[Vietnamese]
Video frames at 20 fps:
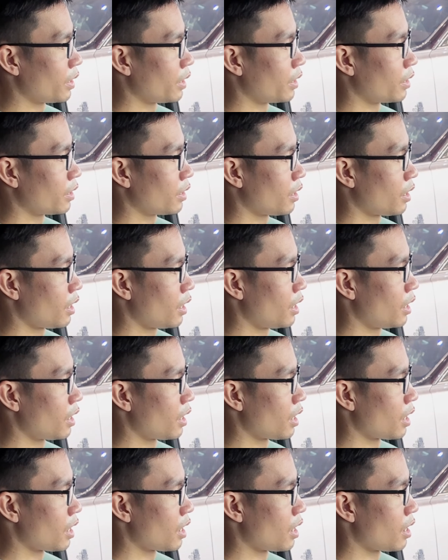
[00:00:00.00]
này, hay
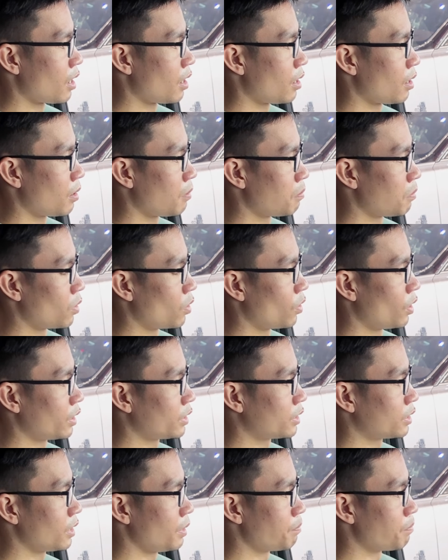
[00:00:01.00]
là
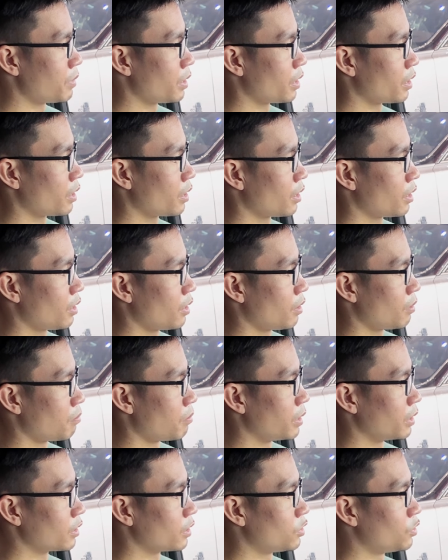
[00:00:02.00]
Progressive này.
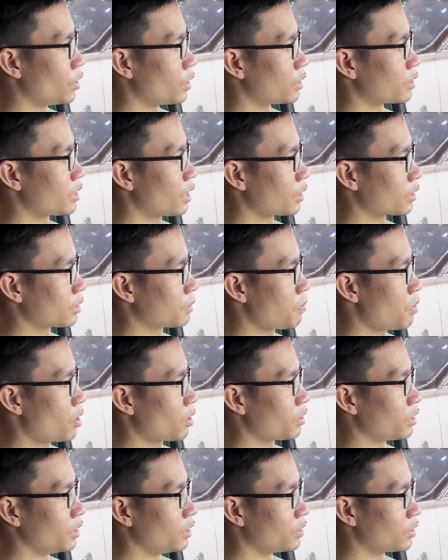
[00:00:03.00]
Mình sẽ chuyển sang
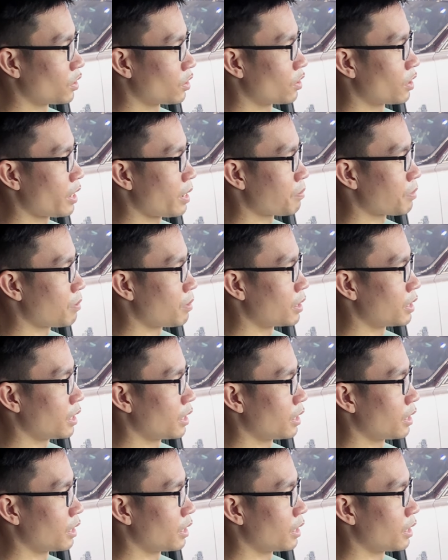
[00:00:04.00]
Sport nhìn cho nó đẹp các bạn